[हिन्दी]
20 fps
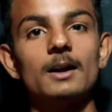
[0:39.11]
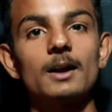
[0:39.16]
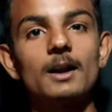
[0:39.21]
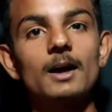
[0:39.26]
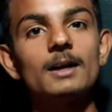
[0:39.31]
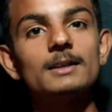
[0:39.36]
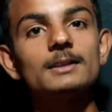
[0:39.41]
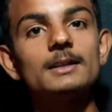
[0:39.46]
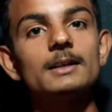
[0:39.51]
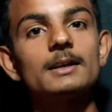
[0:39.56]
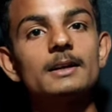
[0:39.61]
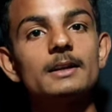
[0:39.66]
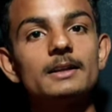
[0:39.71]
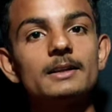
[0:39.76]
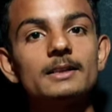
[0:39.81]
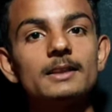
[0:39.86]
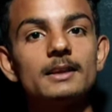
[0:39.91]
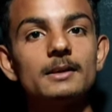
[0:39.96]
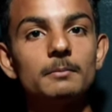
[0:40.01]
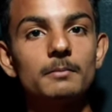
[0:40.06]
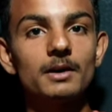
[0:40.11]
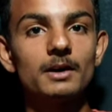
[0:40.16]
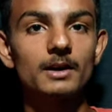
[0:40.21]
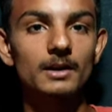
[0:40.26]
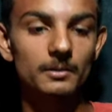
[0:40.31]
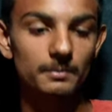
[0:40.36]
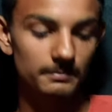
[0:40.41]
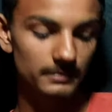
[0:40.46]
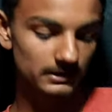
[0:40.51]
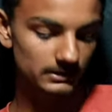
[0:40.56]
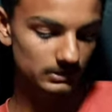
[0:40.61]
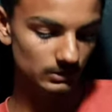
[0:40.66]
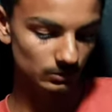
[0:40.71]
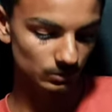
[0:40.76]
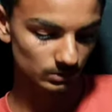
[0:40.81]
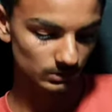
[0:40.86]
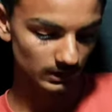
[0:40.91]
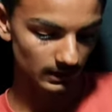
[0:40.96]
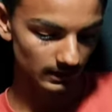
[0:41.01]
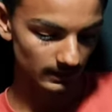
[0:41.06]
रात गणी थी मैं डर भी
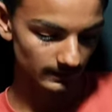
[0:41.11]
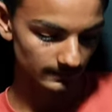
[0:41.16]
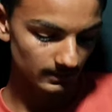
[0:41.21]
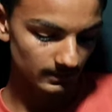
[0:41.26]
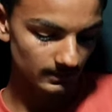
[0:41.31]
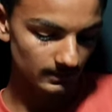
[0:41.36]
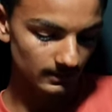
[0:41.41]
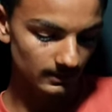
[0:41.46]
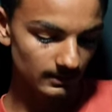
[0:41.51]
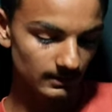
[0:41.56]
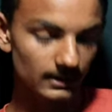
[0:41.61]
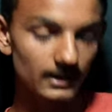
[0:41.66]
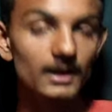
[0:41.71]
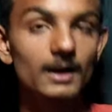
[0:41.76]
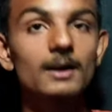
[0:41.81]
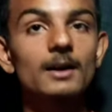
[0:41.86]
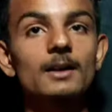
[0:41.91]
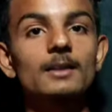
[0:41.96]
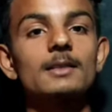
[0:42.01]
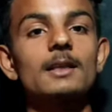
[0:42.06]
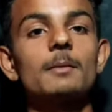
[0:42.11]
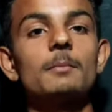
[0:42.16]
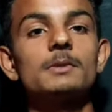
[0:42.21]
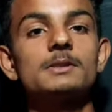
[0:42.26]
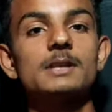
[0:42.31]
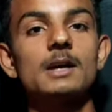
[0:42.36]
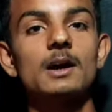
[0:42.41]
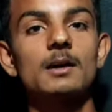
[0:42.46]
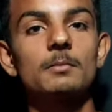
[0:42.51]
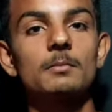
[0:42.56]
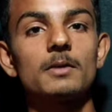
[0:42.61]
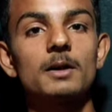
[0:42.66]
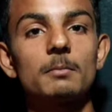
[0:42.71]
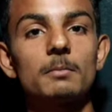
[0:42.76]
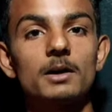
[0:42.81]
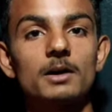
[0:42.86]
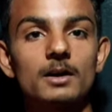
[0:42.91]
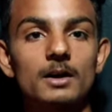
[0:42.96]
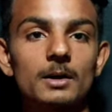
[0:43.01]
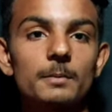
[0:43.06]
सकू था क्या करदा मजाक में
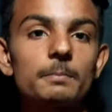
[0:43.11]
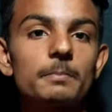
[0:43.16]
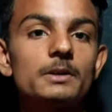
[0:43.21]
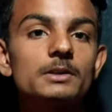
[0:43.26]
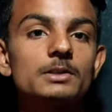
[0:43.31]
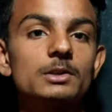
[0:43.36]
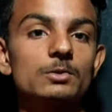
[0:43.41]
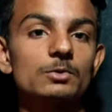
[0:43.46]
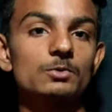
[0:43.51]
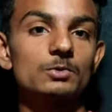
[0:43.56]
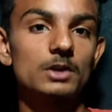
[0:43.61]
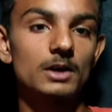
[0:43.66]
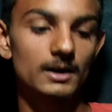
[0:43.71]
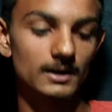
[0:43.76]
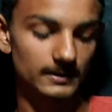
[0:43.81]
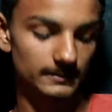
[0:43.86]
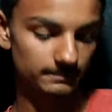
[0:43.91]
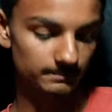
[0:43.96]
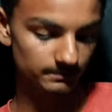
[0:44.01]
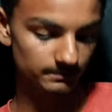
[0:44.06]
मैं कर भी सकू था